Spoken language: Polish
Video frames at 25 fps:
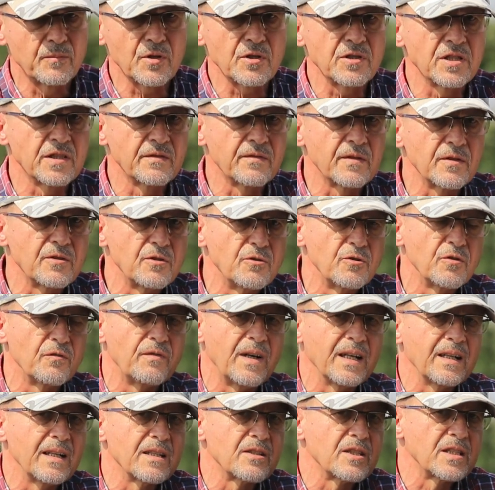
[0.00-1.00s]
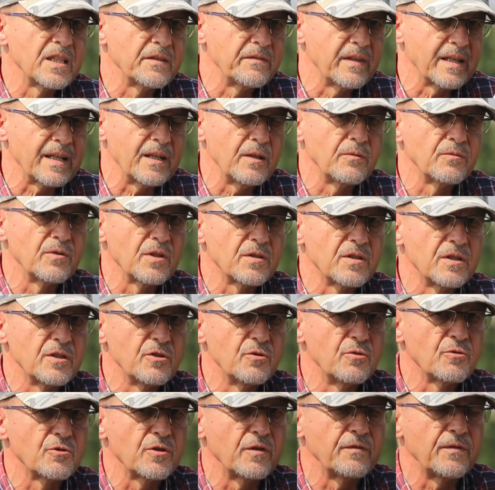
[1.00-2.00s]
proszę zwrócić uwagę, że zawierają
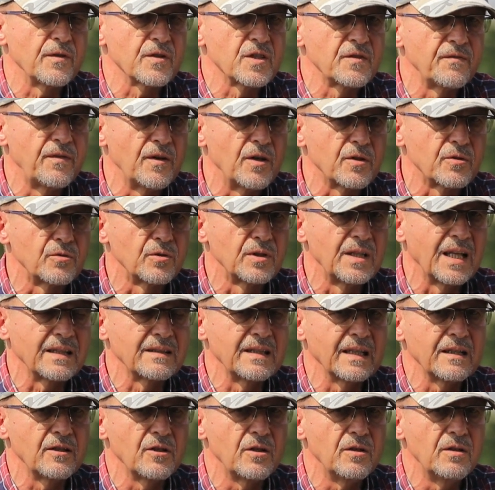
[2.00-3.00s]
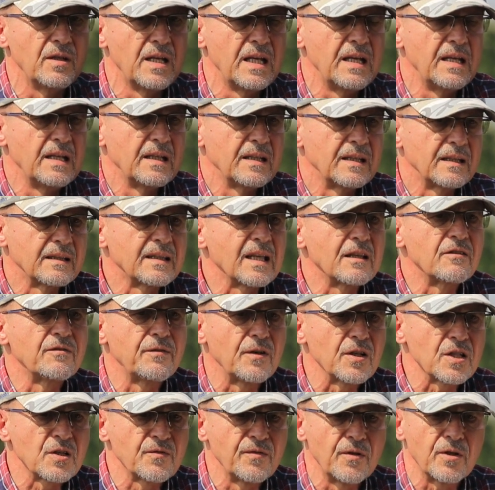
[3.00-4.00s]
dosyć dużo fosforu, dlatego y, ten
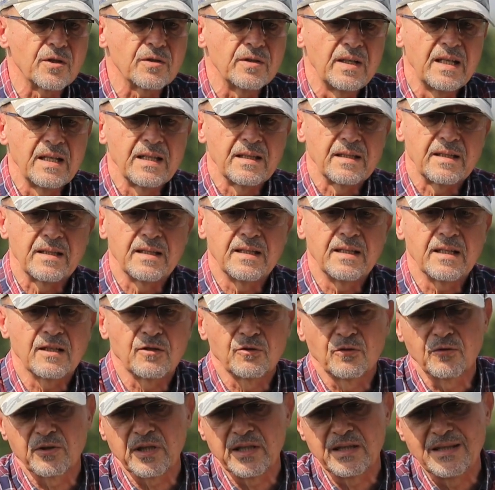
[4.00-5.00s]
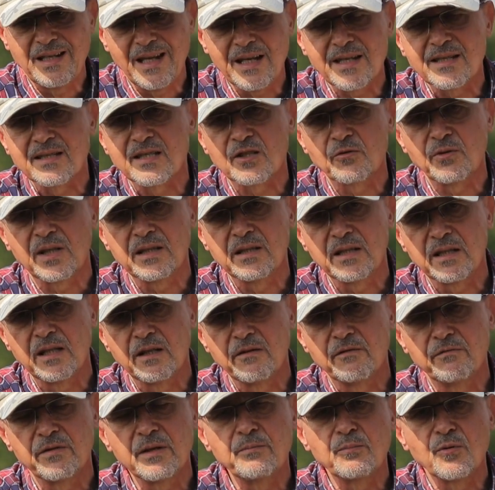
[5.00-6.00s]
fosfor, który nie jest
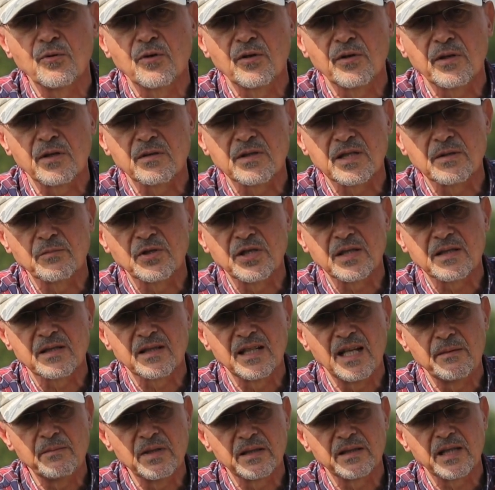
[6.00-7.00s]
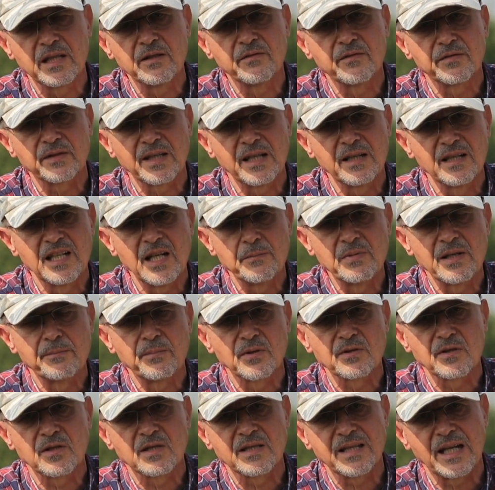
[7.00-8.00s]
składnikiem wypłukującym się z gleby, w tej glebie
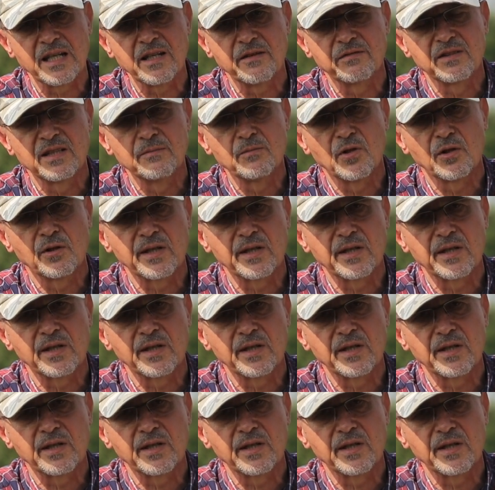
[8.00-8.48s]
pozostaje w tym